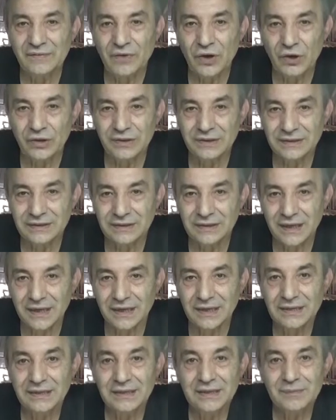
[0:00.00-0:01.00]
volta
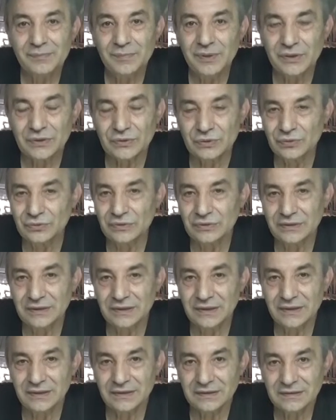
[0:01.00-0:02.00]
per
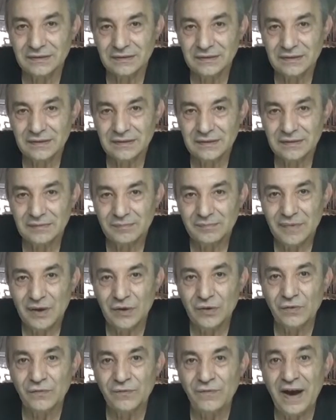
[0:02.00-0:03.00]
tutte, ma
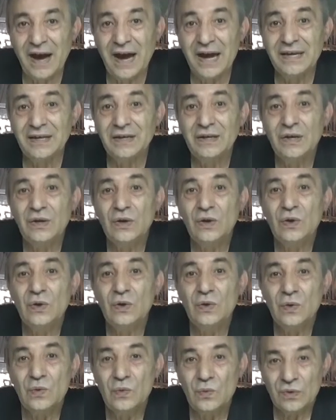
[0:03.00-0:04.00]
lo fai
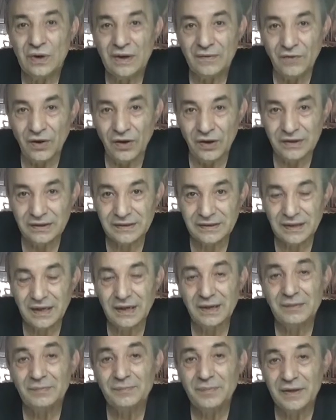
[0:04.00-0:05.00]
una
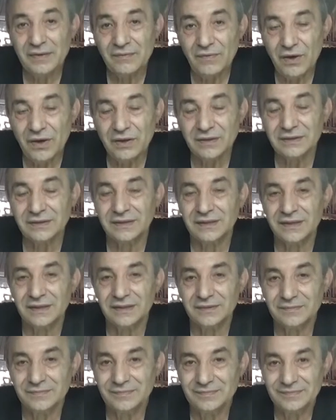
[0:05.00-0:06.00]
volta per volta,
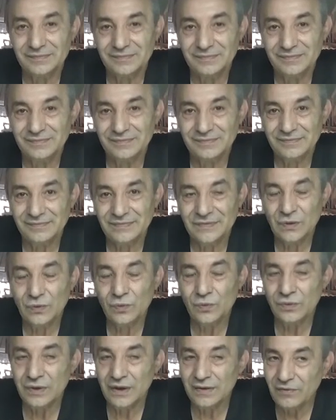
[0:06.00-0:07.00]

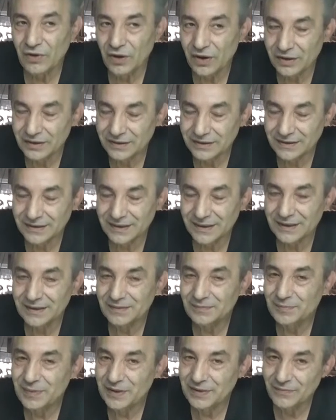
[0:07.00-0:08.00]
una volta
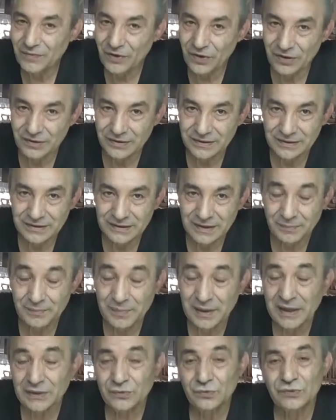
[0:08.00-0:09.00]
per volta,
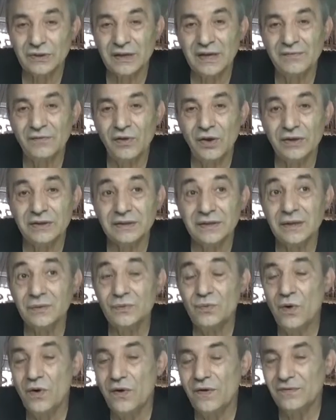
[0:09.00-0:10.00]
perché tutte le volte è
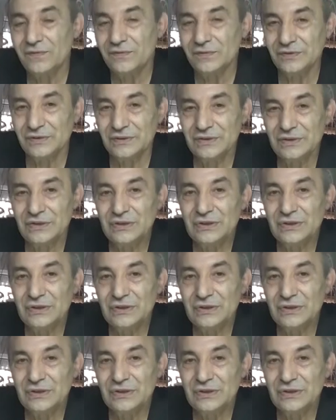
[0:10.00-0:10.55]
nuovo,